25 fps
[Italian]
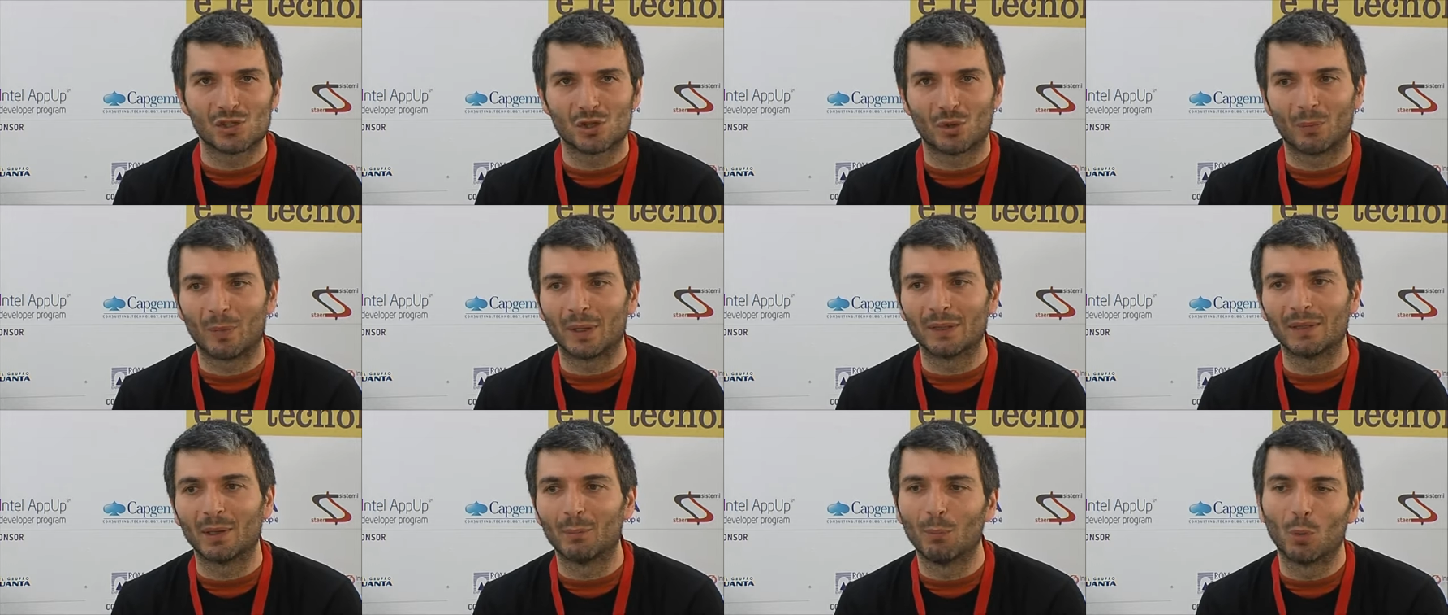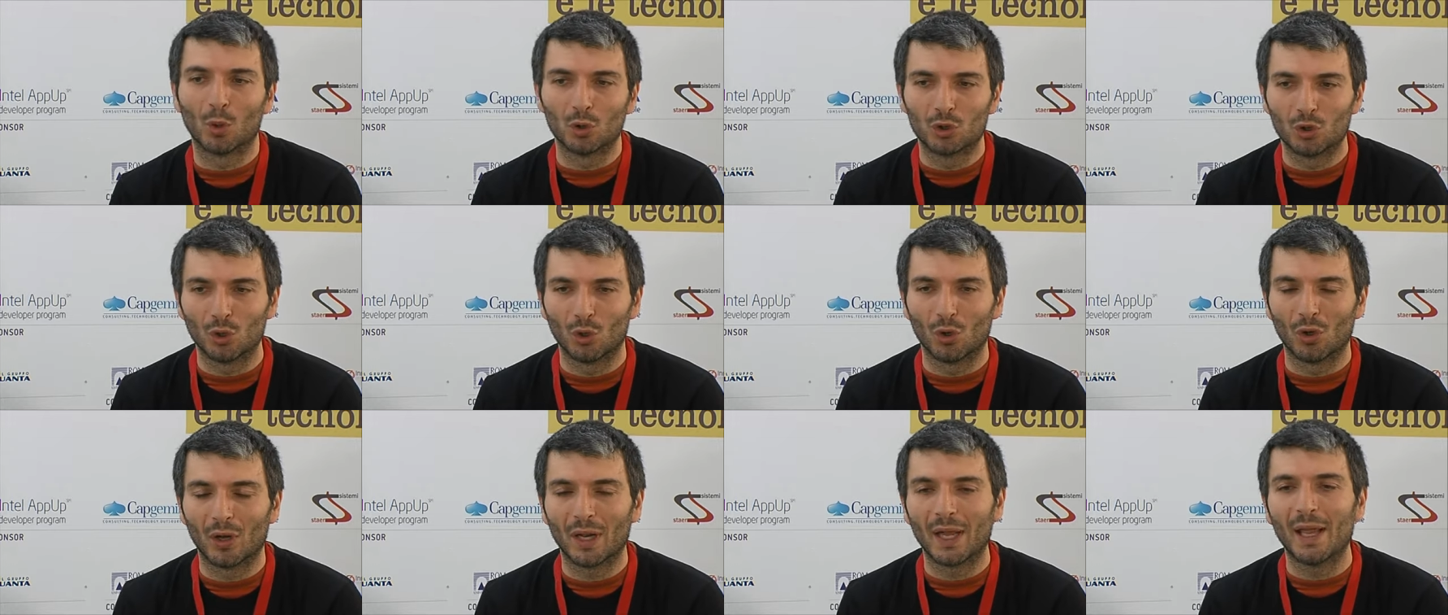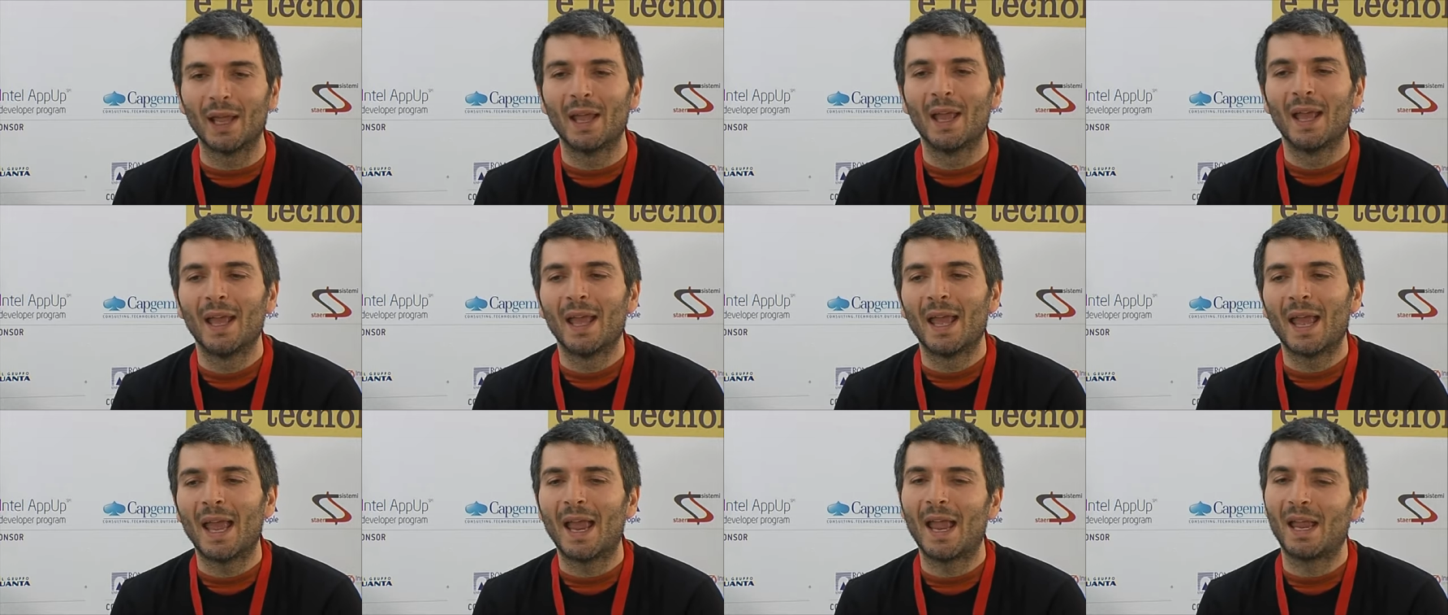insomma, del
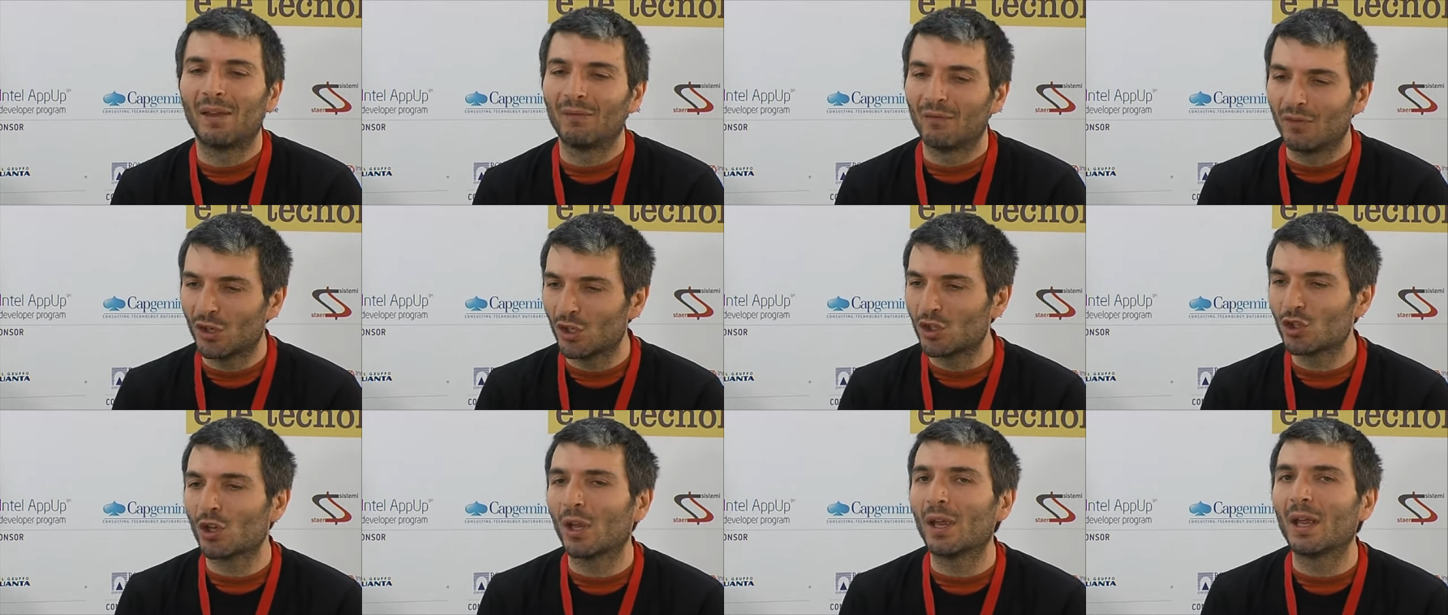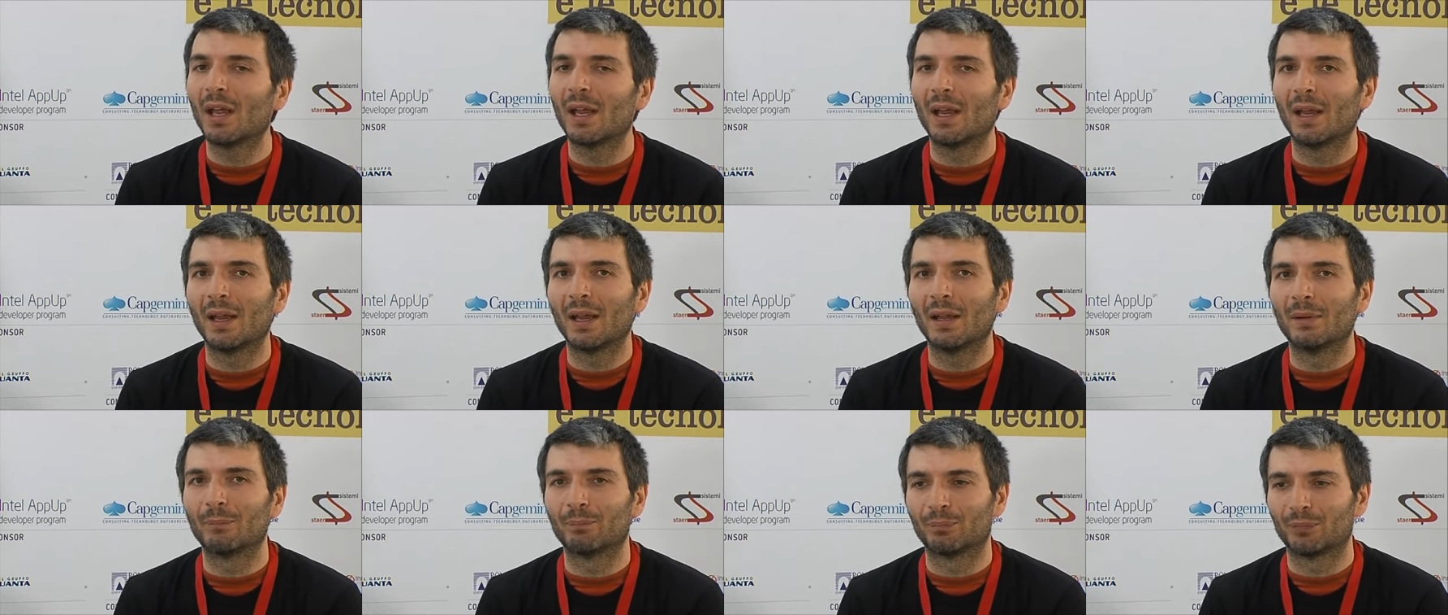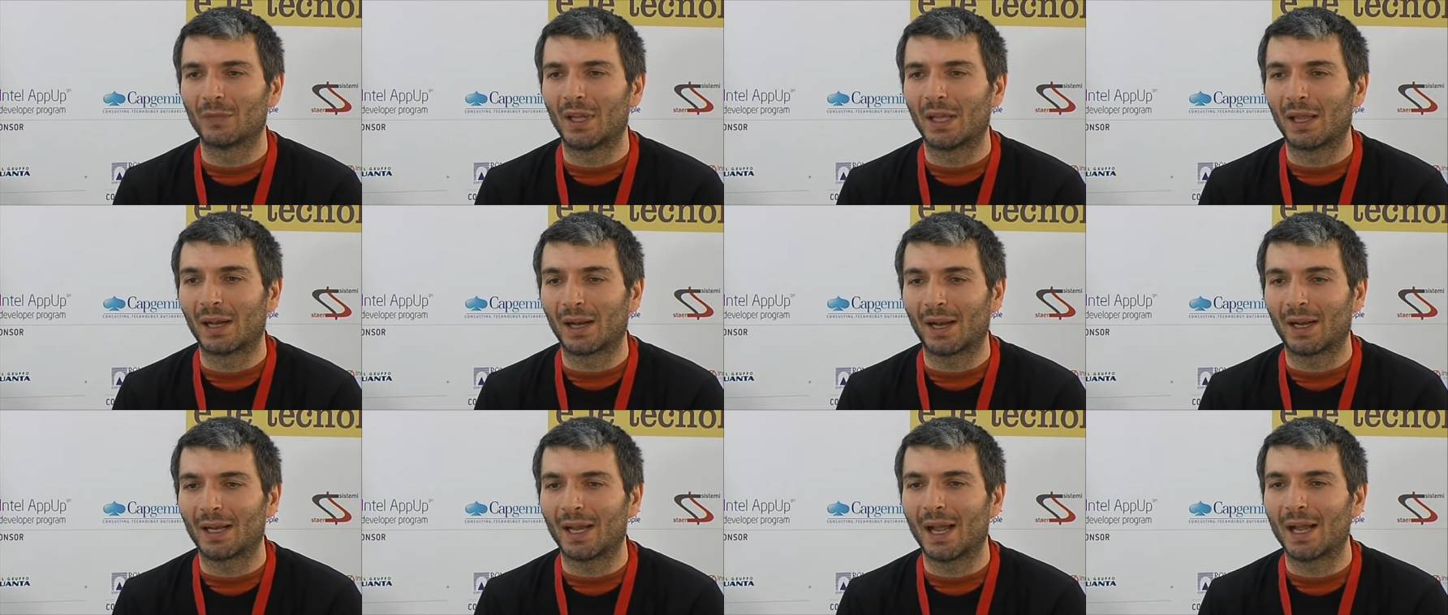motore, e invece mh, mm,
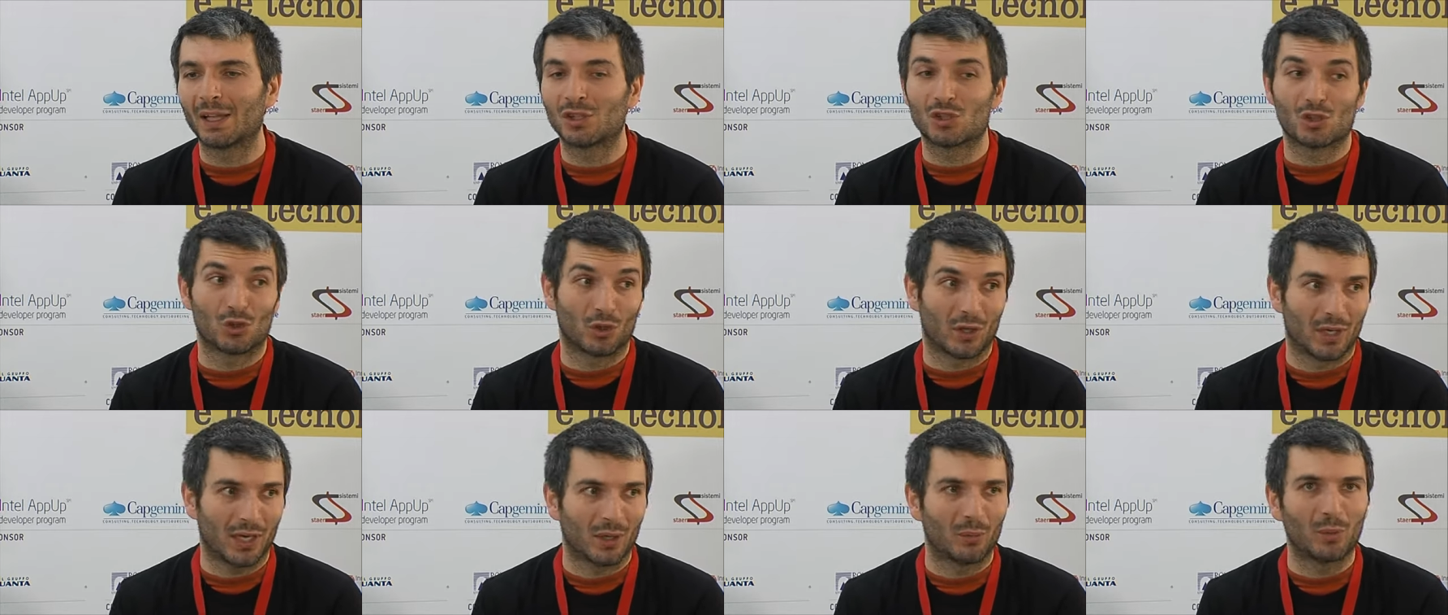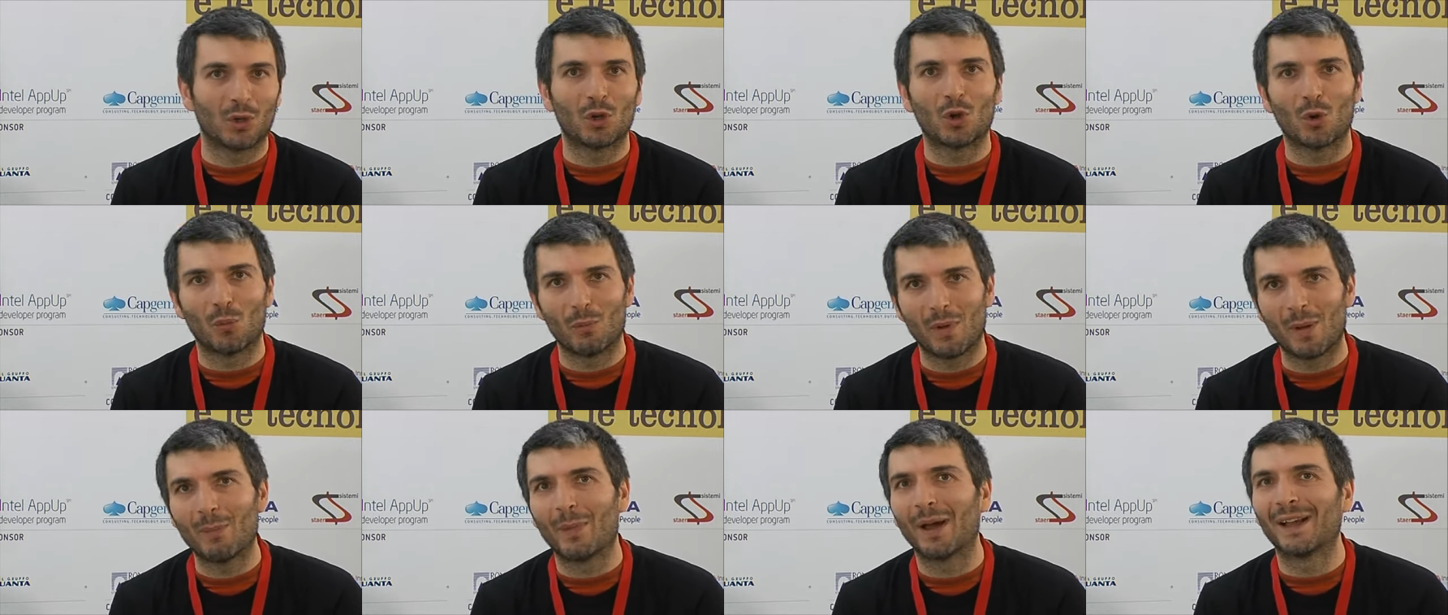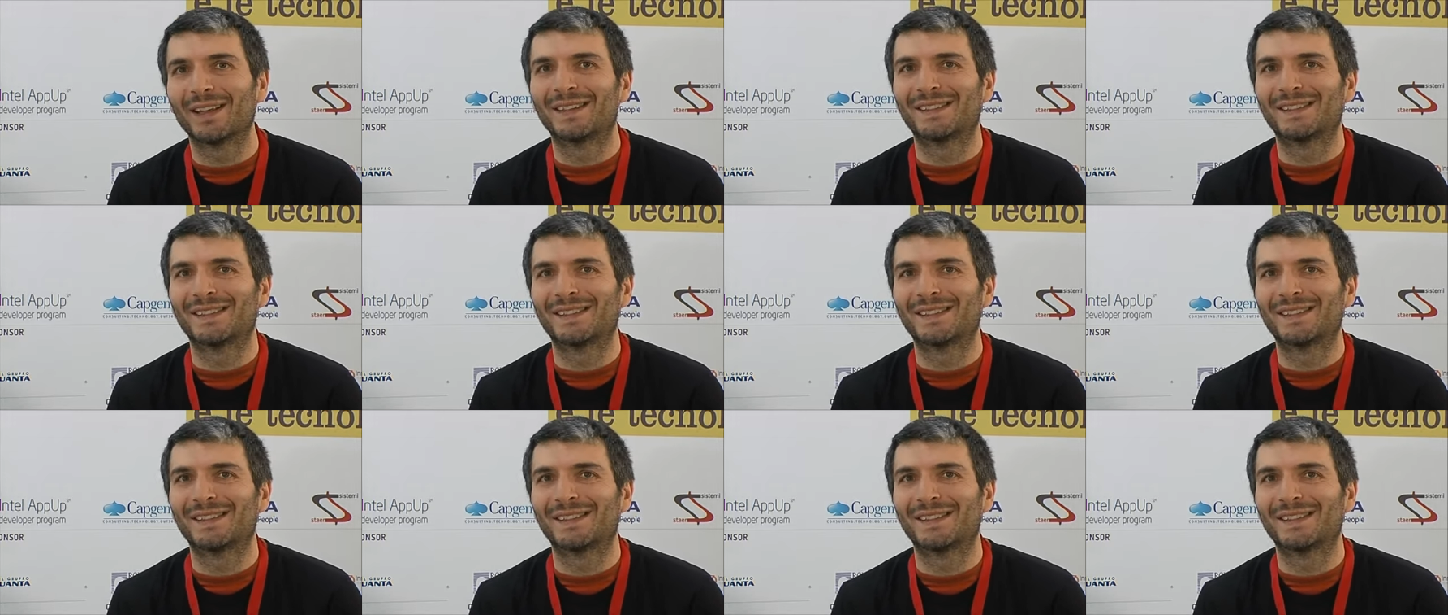il ragazzo che è qui con me, ma